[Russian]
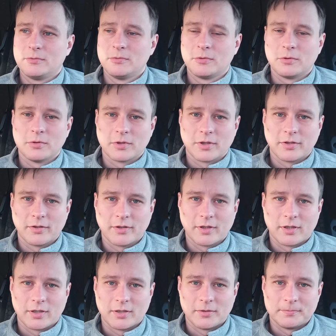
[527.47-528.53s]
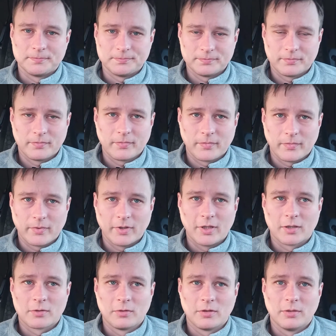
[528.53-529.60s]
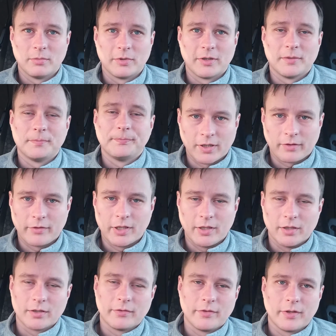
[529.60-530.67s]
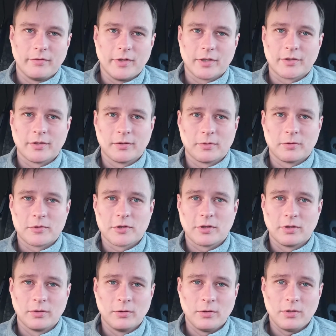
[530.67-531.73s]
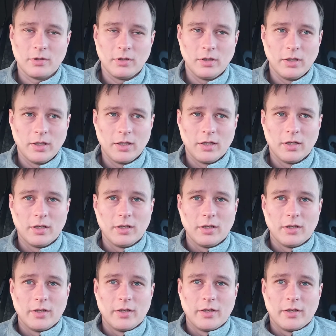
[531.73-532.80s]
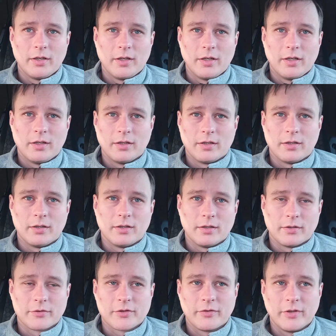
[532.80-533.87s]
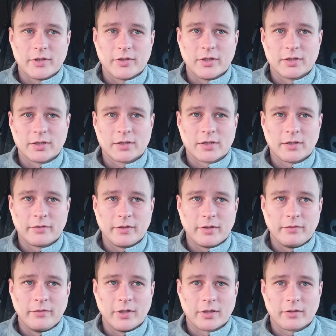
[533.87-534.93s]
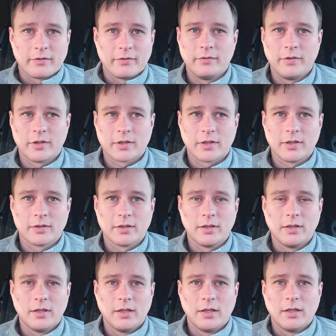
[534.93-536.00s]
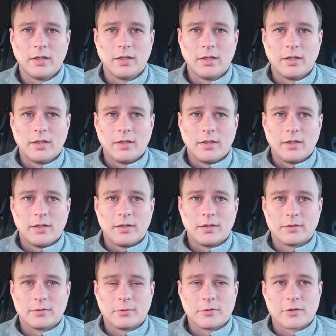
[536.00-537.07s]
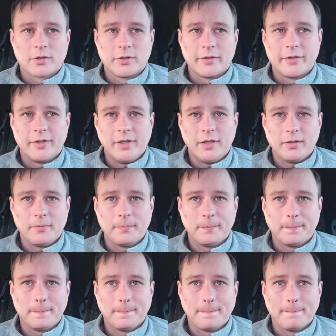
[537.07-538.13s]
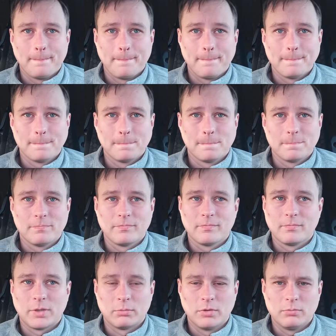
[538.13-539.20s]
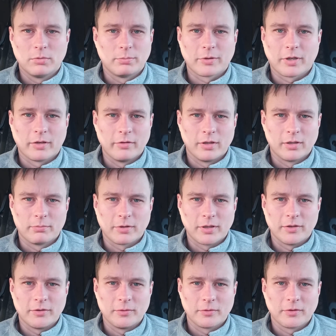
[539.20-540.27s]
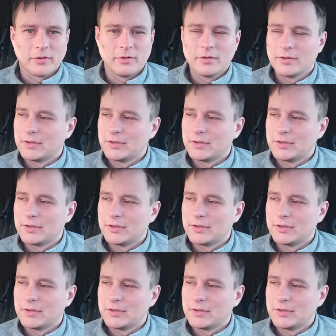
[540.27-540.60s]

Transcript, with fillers: уход за дорогами. В Норвегии это вегвесон.но. Э, в Швеции это трафик веркет. Э, точка се. По-моему, правильно произнес.